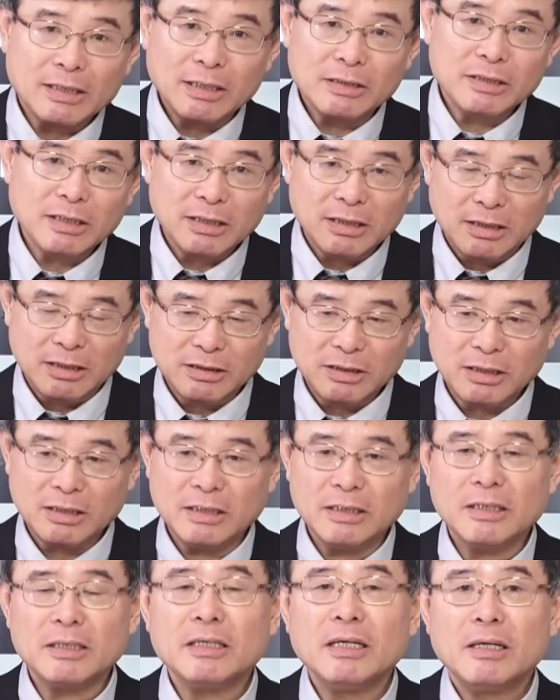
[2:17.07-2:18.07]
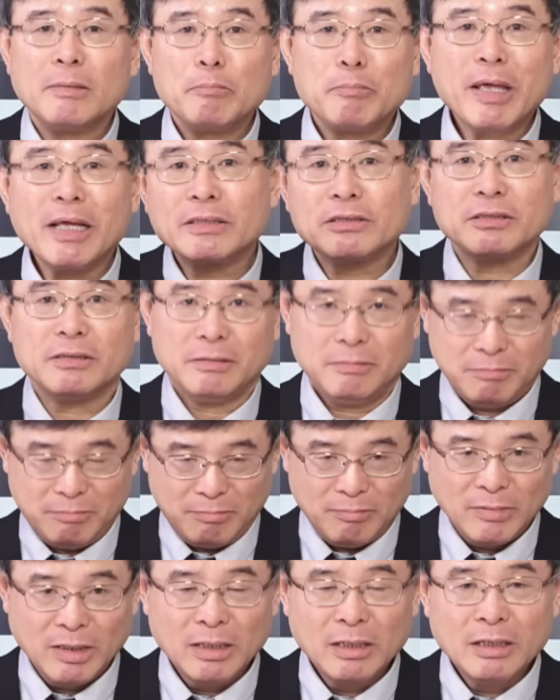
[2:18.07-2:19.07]
的这个这个面子。
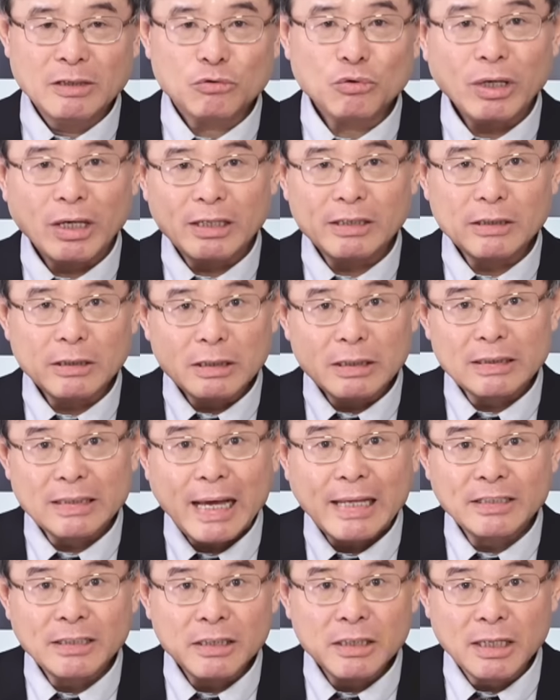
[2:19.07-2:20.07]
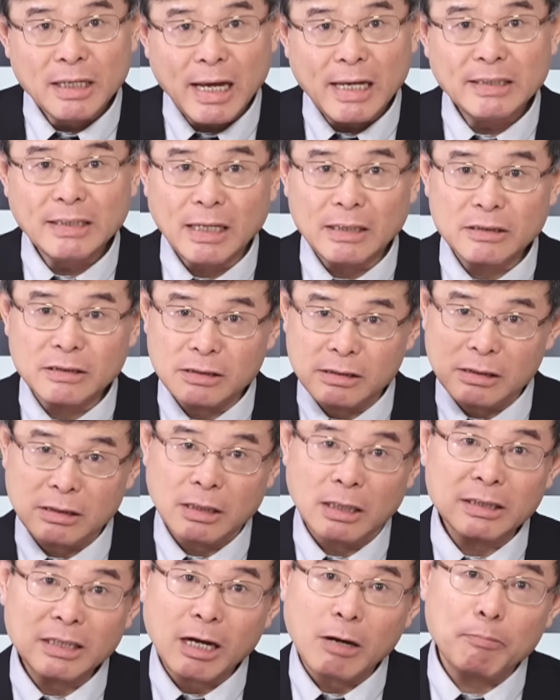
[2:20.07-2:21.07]
对赖清德来讲，只
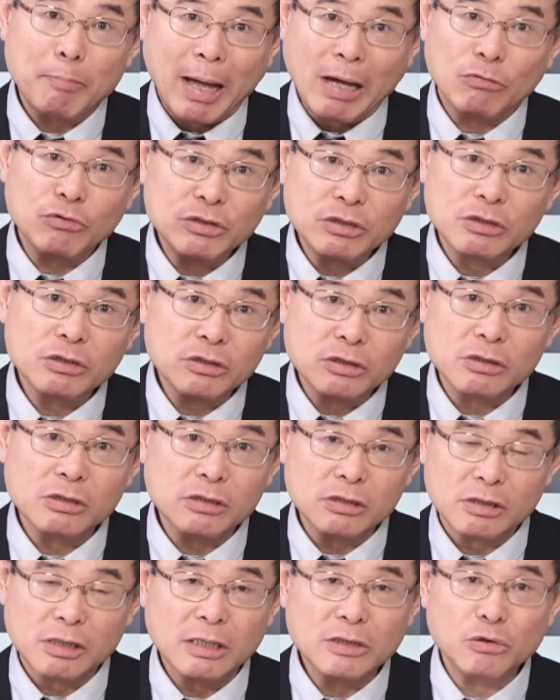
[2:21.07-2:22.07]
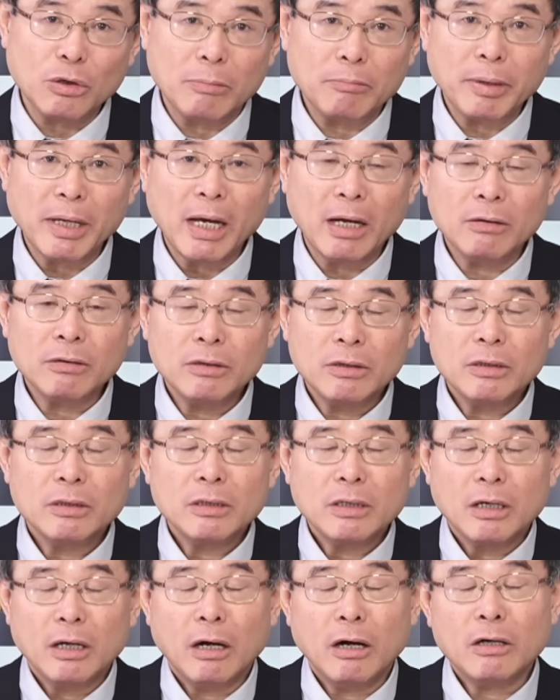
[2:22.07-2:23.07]
得到百分之四十的选票
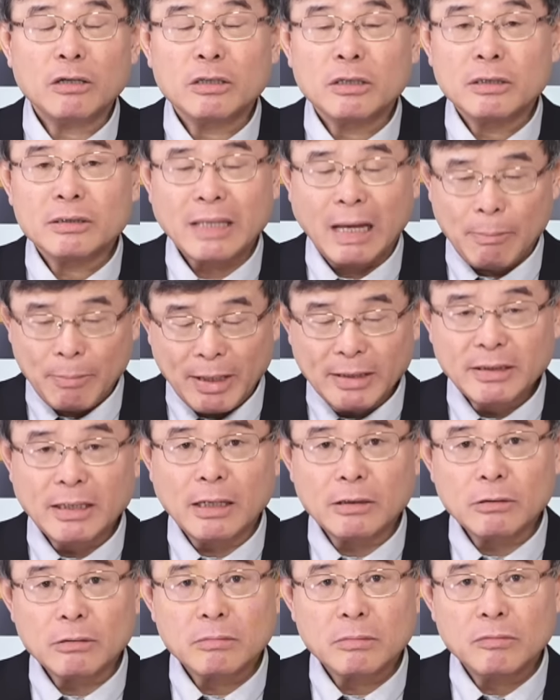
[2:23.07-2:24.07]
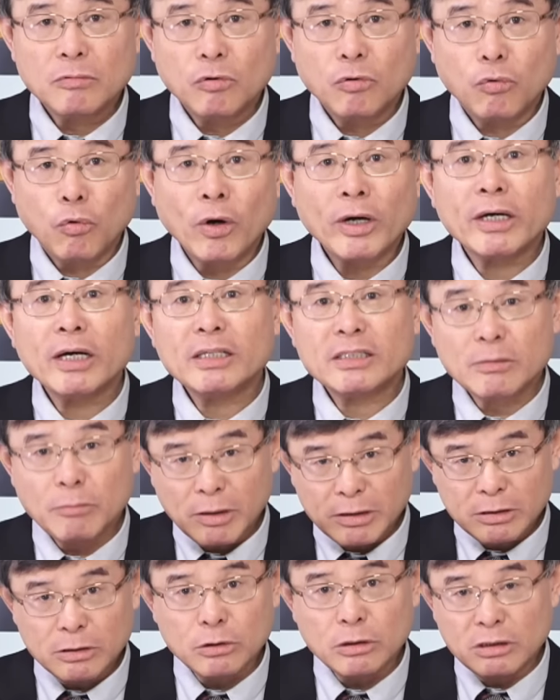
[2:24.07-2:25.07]
啊，坦白讲，我可以这
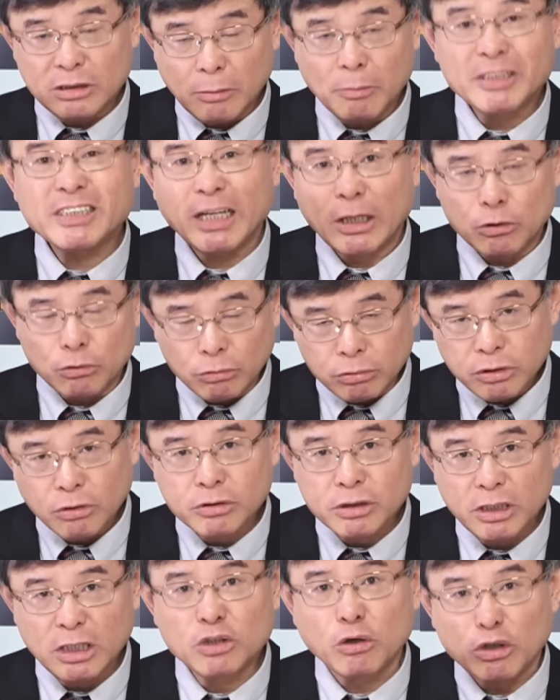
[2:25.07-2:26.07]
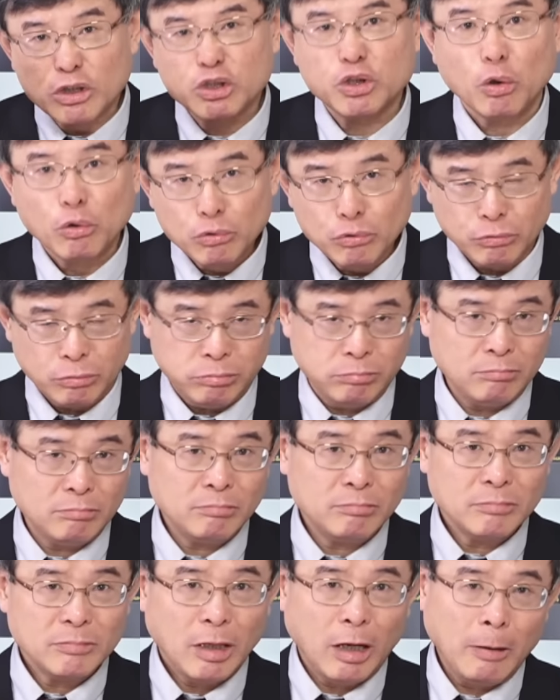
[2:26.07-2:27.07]
么这么解读，就是一种羞辱
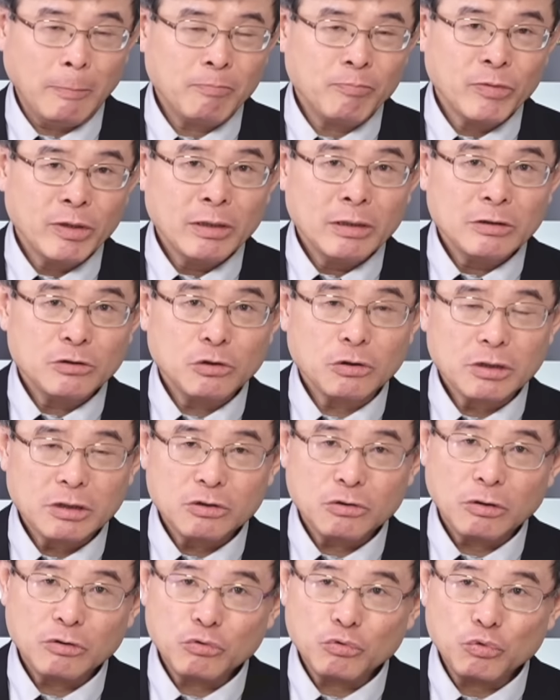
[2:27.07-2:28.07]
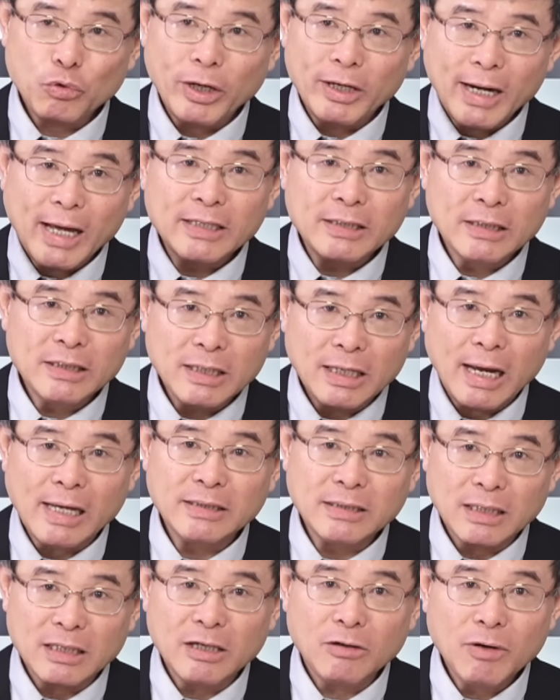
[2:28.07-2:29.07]
啊，就是说对赖清德来
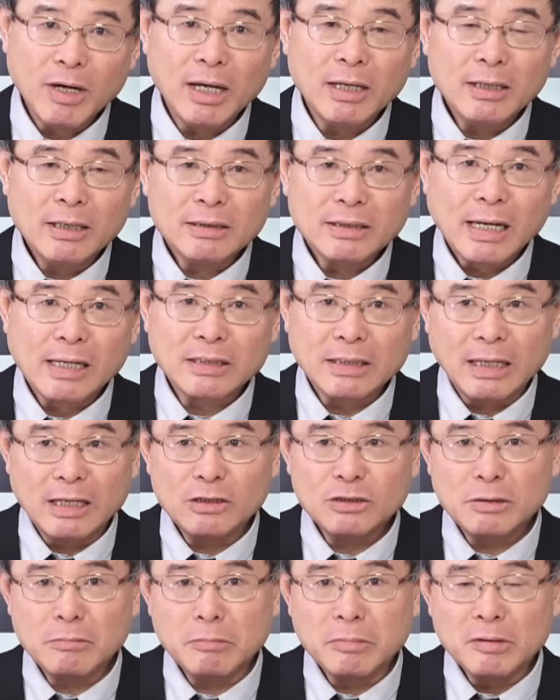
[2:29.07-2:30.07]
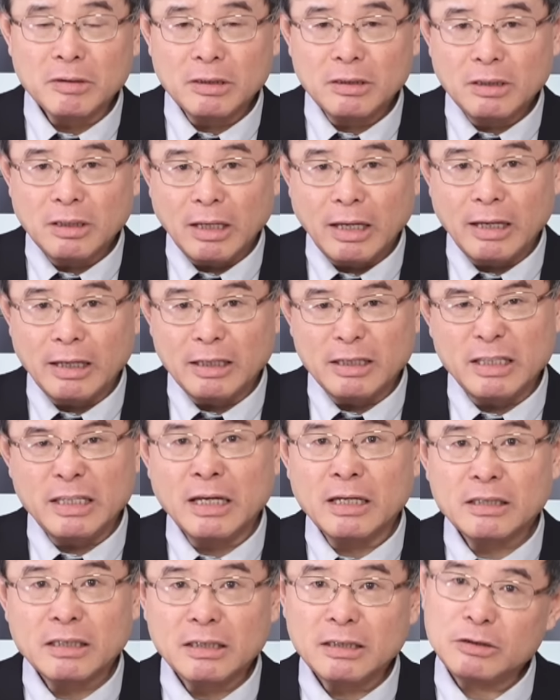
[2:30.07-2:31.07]
讲的话，他等于是。 哎，
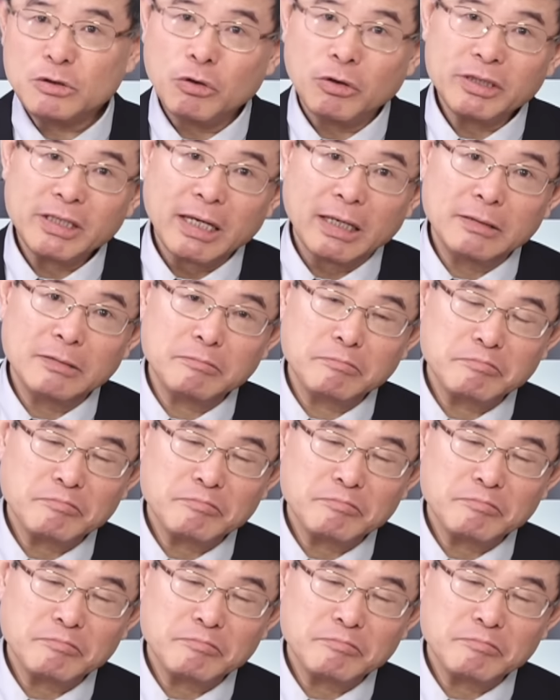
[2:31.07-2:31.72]
赢得有点